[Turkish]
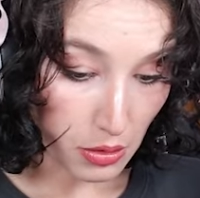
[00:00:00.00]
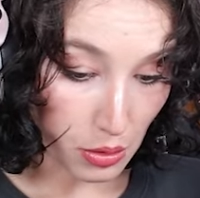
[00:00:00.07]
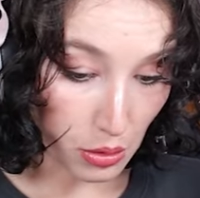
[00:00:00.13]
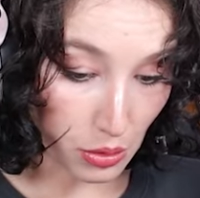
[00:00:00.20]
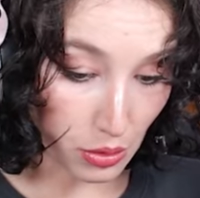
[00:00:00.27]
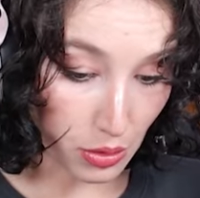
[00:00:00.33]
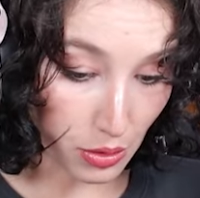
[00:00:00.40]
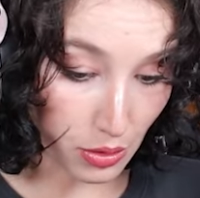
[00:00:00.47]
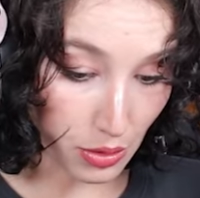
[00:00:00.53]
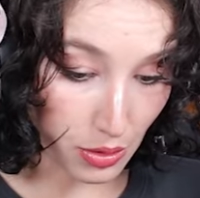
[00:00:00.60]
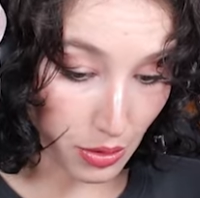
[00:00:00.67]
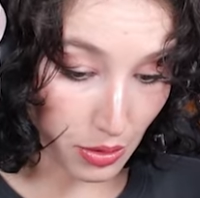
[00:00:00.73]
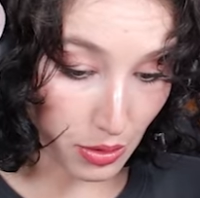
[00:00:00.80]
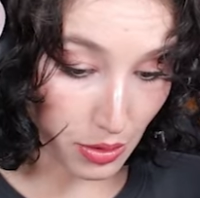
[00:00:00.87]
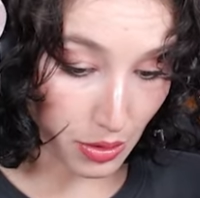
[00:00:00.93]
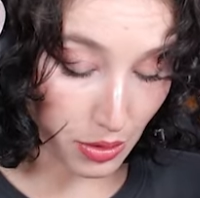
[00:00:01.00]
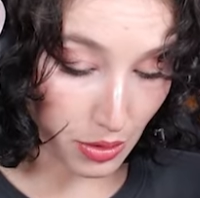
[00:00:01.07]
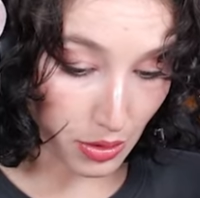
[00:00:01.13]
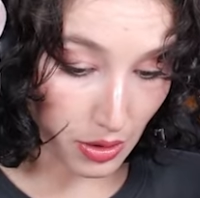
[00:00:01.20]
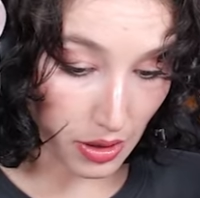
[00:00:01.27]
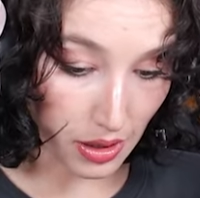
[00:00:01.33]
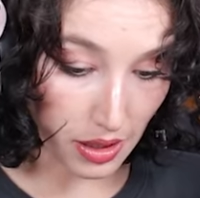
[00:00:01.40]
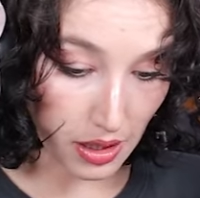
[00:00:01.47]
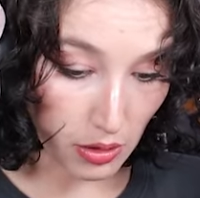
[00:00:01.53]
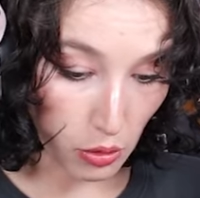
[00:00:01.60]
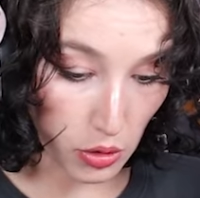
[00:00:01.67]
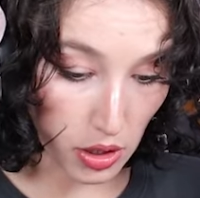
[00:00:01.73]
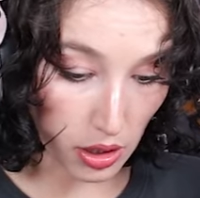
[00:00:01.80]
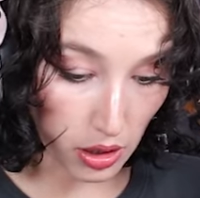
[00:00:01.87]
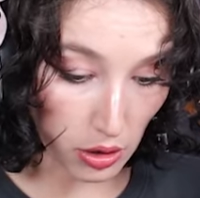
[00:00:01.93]
Koş koş koş koş. koş.
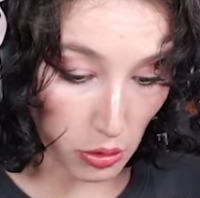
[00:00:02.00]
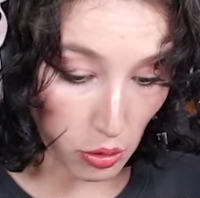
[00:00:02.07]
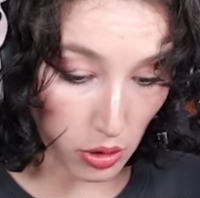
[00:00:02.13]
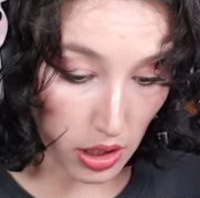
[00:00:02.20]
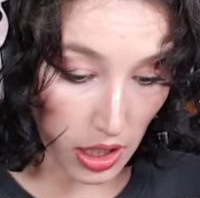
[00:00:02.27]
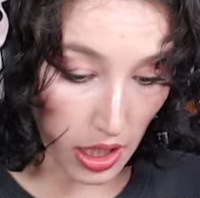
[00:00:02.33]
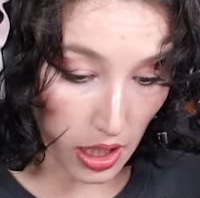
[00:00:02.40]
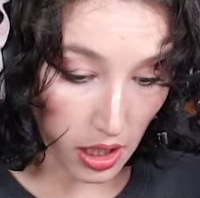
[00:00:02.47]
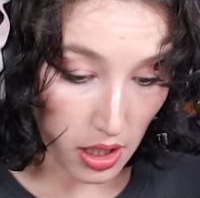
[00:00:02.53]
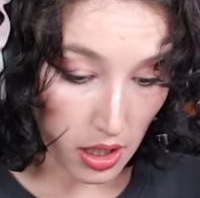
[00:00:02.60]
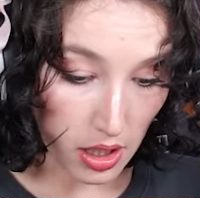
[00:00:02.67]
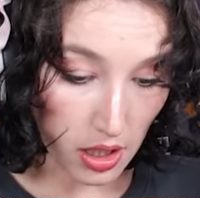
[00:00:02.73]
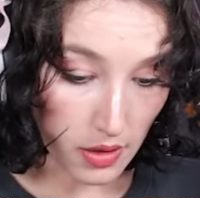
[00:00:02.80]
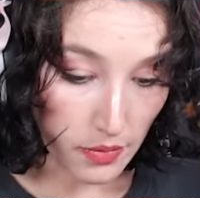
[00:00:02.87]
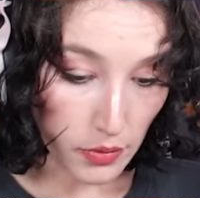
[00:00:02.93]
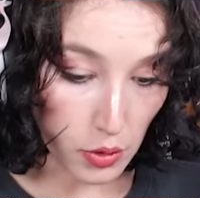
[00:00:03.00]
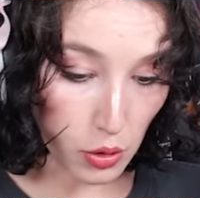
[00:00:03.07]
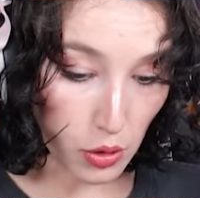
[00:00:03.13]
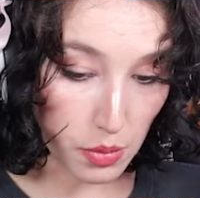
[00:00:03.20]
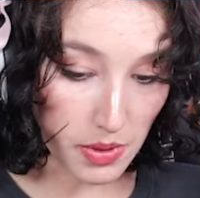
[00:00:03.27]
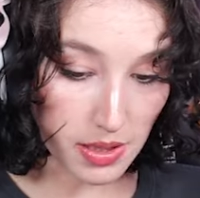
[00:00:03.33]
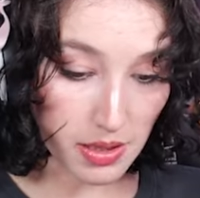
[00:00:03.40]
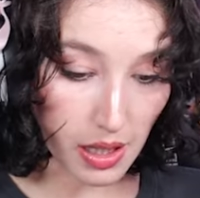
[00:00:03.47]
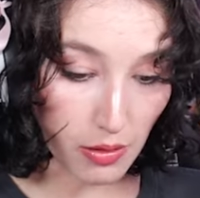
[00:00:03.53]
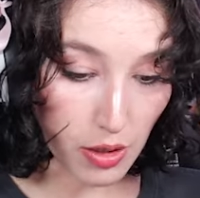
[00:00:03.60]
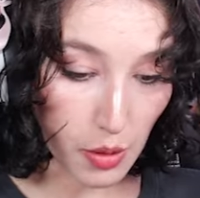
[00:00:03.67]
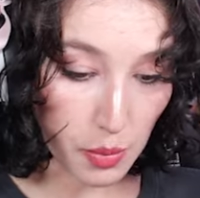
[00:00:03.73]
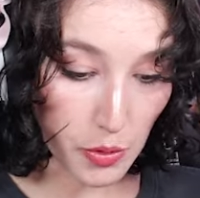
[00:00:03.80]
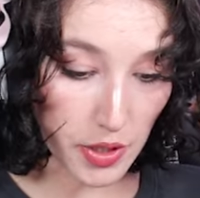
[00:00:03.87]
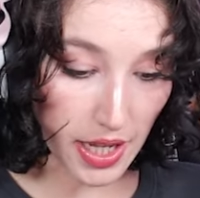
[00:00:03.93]
O ne lan öyle? Tövbe
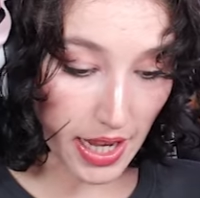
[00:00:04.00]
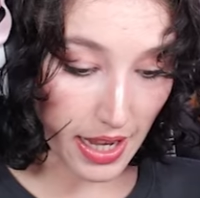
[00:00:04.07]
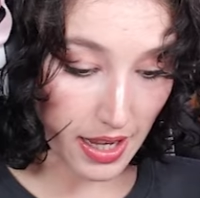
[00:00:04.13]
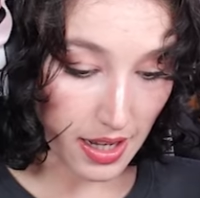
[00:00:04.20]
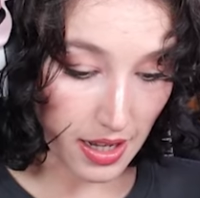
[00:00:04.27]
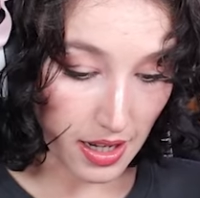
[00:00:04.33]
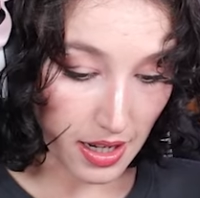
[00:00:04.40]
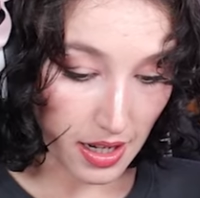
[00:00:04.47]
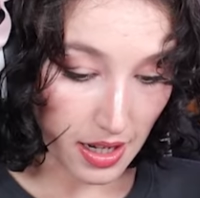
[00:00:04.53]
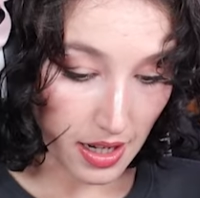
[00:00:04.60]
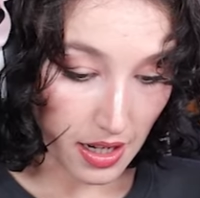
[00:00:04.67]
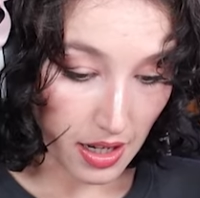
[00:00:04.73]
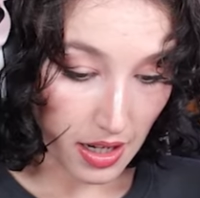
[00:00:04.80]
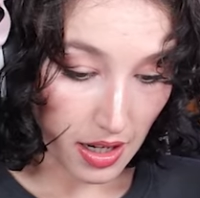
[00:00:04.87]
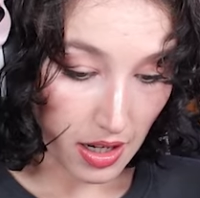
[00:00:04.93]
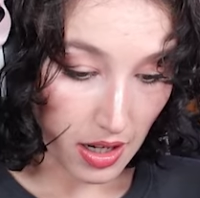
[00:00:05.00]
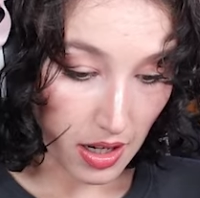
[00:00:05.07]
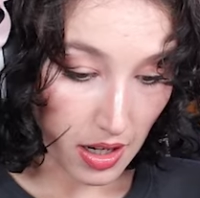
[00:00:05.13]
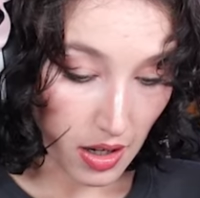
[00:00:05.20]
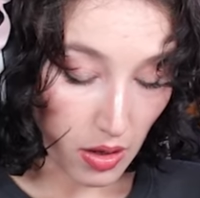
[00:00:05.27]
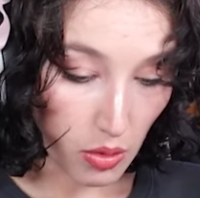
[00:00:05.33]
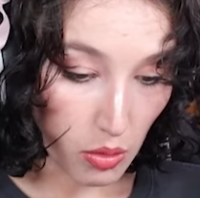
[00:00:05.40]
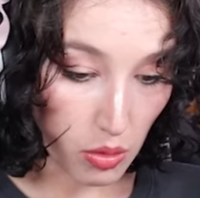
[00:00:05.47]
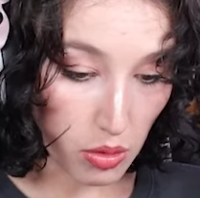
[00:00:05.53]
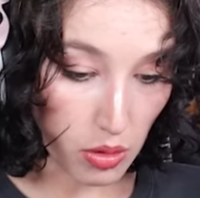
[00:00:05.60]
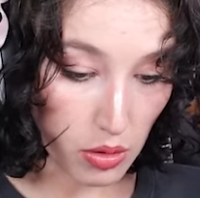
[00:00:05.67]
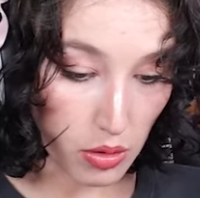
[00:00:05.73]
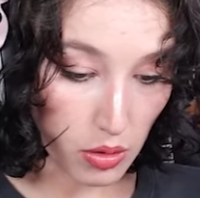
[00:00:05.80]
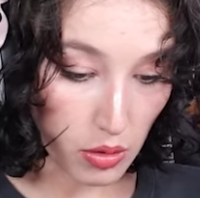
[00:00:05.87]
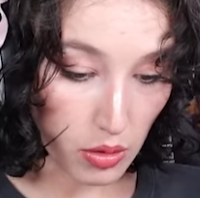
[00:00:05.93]
estağfurullah bu ne?
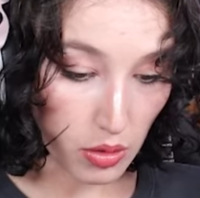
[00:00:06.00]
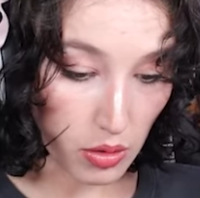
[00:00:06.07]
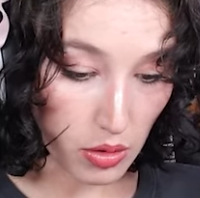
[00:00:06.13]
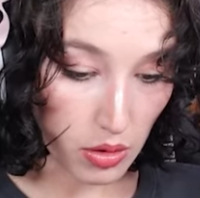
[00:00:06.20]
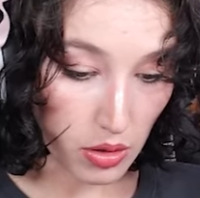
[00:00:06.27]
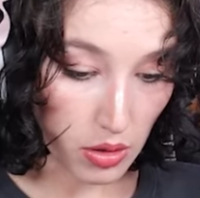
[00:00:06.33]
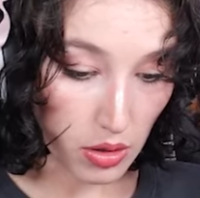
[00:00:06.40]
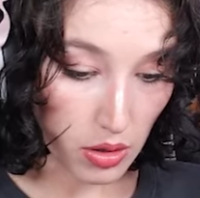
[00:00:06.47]
Oo.